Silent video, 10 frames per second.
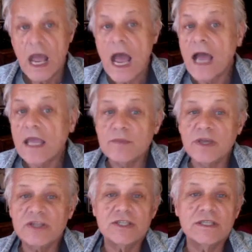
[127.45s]
a
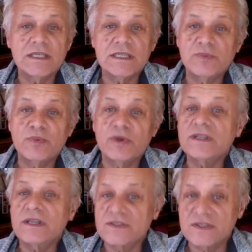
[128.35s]
imaginé qu'il pourrait
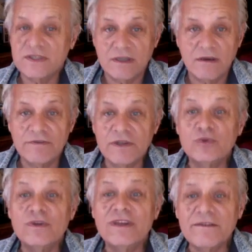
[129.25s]
exister en fait
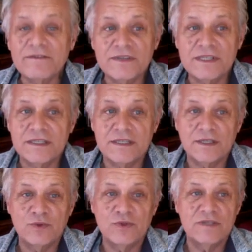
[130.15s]
une infinité
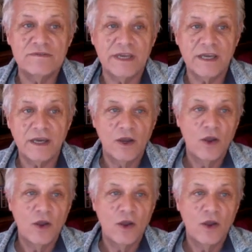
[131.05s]
d'univers